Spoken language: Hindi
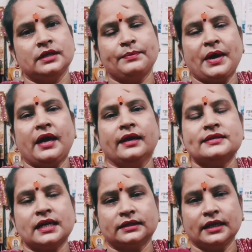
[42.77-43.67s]
जब
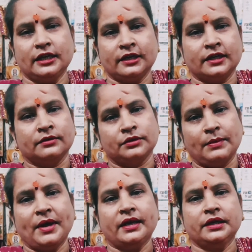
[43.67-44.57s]
बाहर जाता है
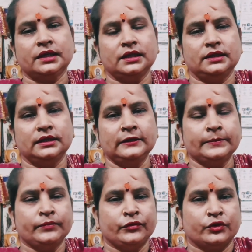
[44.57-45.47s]
कमाने के लिए
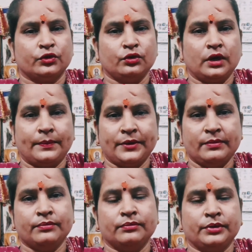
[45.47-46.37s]
तो
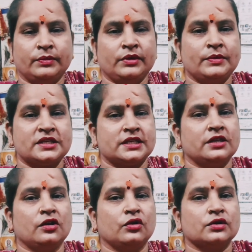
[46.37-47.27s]
अपने बीबी
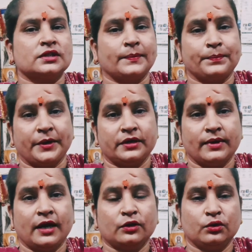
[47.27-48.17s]
बच्चे और सब
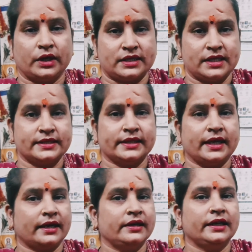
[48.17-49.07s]
परिवार को अच्छे से
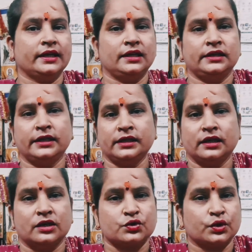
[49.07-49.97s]
रखने के लिए ही
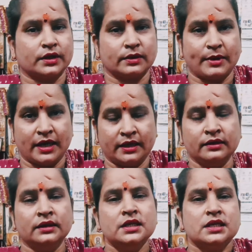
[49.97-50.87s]
घर छोड़कर
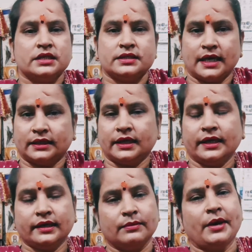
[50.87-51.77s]
बाहर जाता
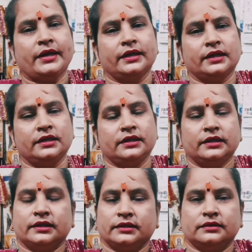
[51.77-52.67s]
है कमाने के
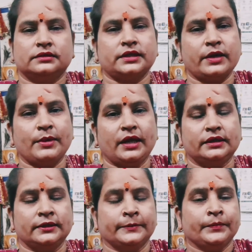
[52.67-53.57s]
लिए सही
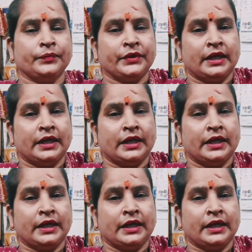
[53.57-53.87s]
बात है